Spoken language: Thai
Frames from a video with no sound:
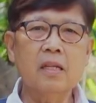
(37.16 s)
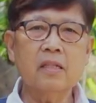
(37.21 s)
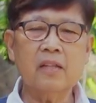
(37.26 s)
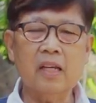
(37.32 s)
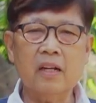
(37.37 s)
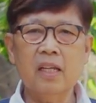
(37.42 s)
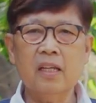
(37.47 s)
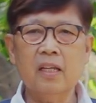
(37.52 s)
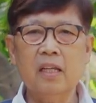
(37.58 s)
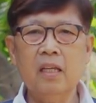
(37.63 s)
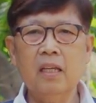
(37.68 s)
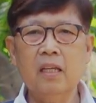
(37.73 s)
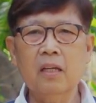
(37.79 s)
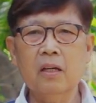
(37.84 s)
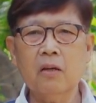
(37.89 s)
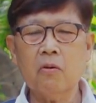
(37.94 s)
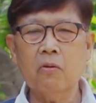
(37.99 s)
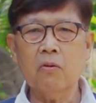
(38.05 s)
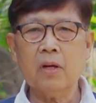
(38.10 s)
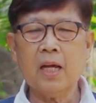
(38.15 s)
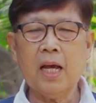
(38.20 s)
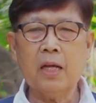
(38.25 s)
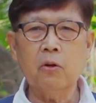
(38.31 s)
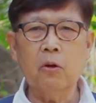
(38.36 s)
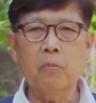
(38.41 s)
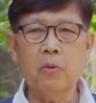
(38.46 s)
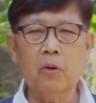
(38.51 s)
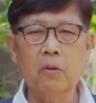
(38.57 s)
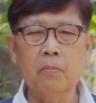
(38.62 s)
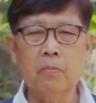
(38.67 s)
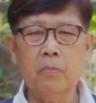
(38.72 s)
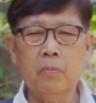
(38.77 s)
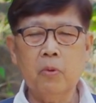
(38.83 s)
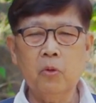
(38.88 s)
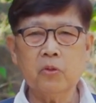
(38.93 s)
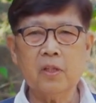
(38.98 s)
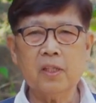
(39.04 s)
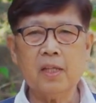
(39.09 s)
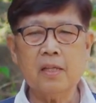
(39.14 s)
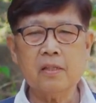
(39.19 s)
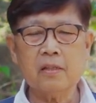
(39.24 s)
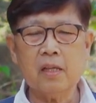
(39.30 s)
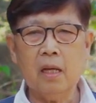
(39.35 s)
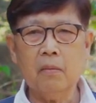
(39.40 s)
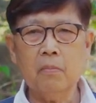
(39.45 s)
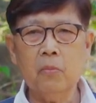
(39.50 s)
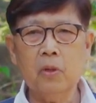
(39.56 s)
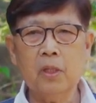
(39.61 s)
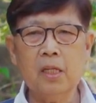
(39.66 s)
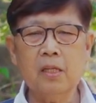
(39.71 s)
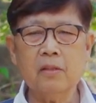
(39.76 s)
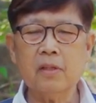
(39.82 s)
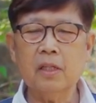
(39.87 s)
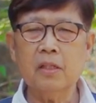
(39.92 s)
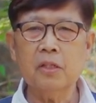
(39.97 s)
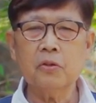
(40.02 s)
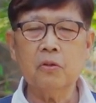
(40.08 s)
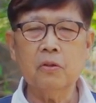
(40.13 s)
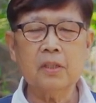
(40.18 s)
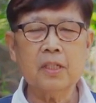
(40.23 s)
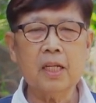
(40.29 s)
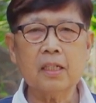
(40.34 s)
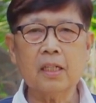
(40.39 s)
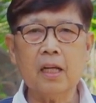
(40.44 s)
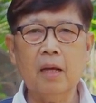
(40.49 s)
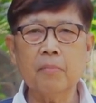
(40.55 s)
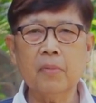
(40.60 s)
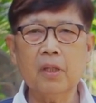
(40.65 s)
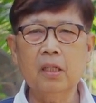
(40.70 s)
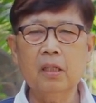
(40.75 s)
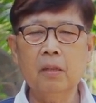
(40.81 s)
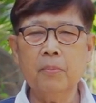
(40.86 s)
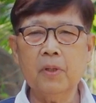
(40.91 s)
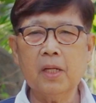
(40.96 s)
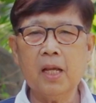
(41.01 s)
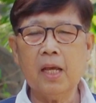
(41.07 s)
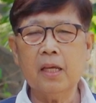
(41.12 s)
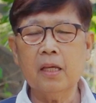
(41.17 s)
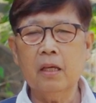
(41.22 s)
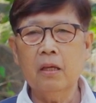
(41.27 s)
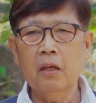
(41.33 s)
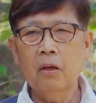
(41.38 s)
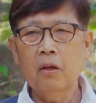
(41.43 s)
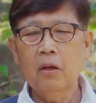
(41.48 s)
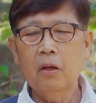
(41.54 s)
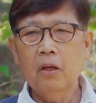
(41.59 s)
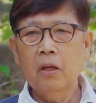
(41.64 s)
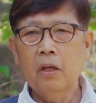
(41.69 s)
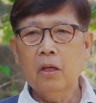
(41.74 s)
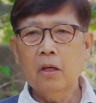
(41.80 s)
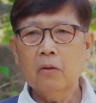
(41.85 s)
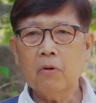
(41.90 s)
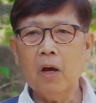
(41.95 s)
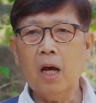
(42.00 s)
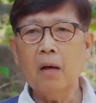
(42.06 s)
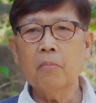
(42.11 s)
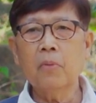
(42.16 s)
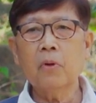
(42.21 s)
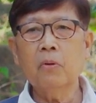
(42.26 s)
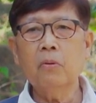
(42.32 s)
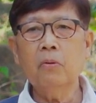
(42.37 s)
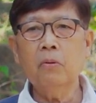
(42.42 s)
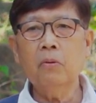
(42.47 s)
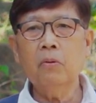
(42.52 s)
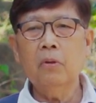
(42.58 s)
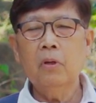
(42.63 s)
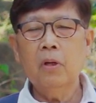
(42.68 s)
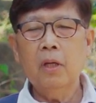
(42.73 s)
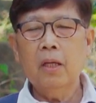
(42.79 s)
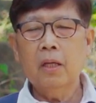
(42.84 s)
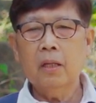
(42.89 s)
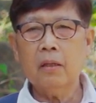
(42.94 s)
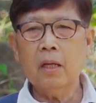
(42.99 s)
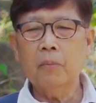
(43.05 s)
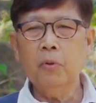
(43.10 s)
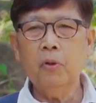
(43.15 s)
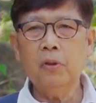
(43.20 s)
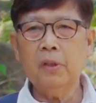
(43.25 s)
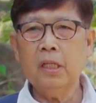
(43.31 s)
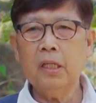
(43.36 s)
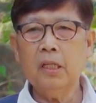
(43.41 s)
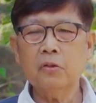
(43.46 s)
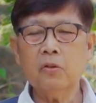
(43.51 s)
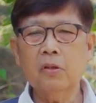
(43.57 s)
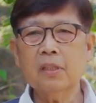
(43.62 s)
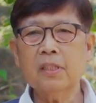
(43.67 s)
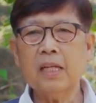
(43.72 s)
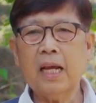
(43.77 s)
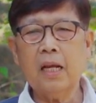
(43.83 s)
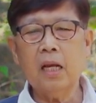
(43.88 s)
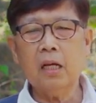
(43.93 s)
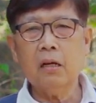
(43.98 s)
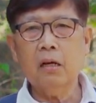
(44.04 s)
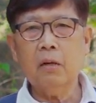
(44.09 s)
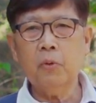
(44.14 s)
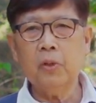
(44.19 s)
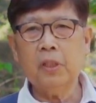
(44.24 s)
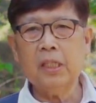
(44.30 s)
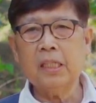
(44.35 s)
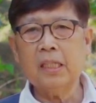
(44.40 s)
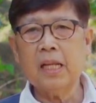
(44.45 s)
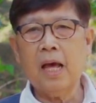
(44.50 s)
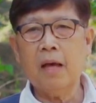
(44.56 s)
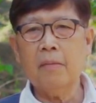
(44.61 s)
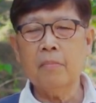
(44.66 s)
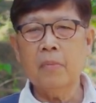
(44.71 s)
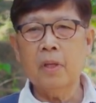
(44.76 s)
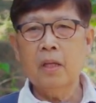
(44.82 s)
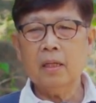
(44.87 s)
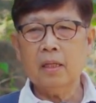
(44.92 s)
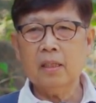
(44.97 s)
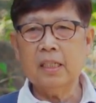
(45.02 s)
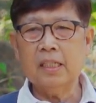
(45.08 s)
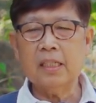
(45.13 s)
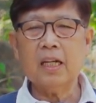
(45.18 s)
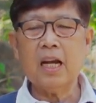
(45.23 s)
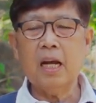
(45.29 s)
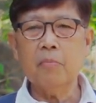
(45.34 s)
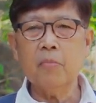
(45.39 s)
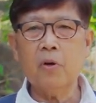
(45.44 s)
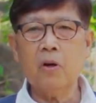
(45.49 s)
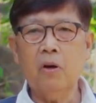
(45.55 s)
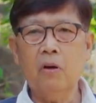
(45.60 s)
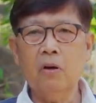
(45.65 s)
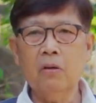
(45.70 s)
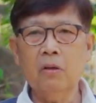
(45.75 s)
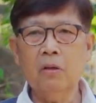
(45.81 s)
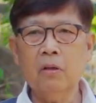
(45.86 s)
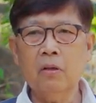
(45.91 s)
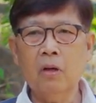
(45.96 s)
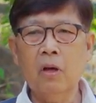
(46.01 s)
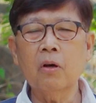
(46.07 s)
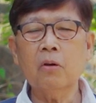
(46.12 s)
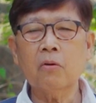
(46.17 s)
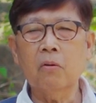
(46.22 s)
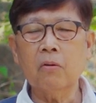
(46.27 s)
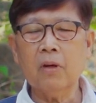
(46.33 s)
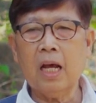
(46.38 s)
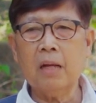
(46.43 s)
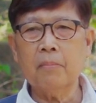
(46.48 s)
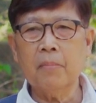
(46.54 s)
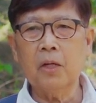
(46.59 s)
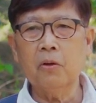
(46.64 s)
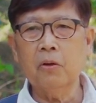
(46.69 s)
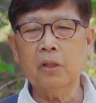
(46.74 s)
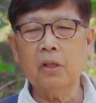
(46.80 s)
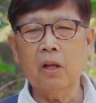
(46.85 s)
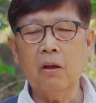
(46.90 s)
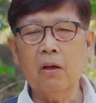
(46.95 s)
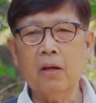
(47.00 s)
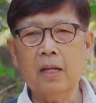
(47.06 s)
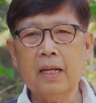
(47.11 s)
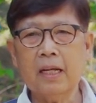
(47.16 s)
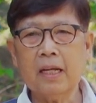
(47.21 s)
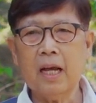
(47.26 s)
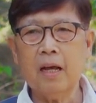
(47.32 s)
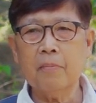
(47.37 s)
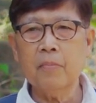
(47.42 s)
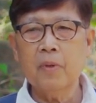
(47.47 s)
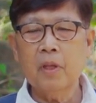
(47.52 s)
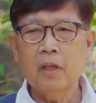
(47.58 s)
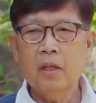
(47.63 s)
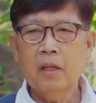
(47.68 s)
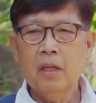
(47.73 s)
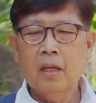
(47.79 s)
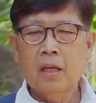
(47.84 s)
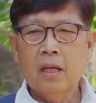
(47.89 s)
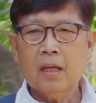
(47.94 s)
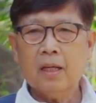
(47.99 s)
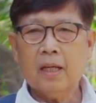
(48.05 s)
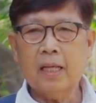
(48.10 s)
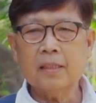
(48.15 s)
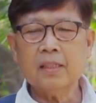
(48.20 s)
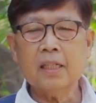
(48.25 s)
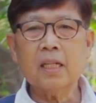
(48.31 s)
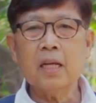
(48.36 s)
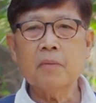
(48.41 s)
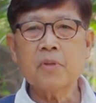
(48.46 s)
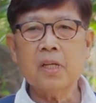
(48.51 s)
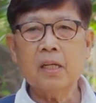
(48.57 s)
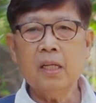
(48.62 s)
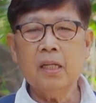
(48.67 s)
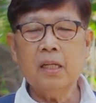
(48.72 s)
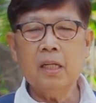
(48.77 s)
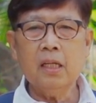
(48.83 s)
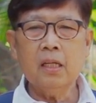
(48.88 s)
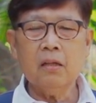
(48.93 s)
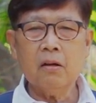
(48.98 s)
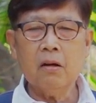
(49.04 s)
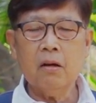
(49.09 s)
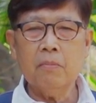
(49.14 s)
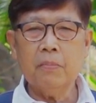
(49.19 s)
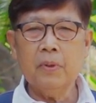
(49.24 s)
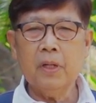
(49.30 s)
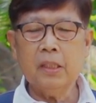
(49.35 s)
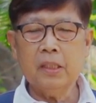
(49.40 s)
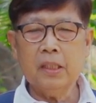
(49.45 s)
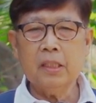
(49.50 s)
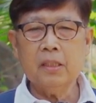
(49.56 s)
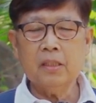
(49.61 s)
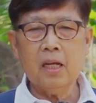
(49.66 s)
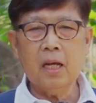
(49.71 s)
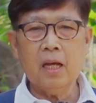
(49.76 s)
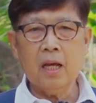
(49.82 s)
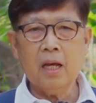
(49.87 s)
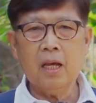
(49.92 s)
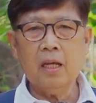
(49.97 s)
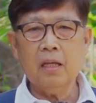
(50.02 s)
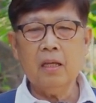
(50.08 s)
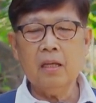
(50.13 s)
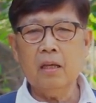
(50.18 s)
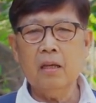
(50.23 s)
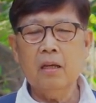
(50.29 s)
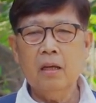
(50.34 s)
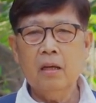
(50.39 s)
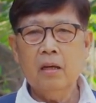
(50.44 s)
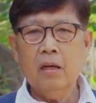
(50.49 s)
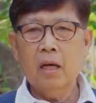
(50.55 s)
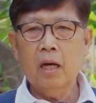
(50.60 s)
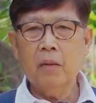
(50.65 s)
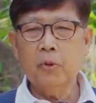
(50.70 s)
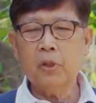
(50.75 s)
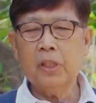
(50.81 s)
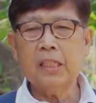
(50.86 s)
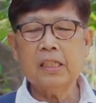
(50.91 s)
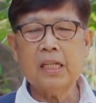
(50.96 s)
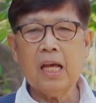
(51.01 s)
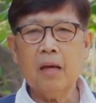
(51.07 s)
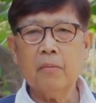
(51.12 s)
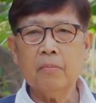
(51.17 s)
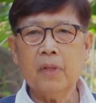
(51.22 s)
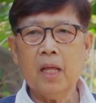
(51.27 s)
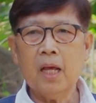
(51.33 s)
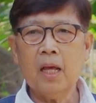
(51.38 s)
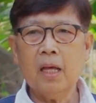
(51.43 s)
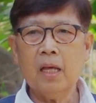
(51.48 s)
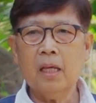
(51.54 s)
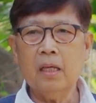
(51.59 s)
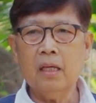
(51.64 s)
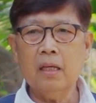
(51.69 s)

ซีรีส์นี้โครงการอบรมผู้สนใจอิสลามมูลนิธิสันติชนจัดทำขึ้นเพื่อได้ความรู้แก่ผู้ที่สนใจและก็ผู้ติดตามกิจกรรมของโครงการมาโดยตลอดนะครับการจัดทำซีรีส์นี้ก็เพื่อที่จะให้ผู้ติดตามได้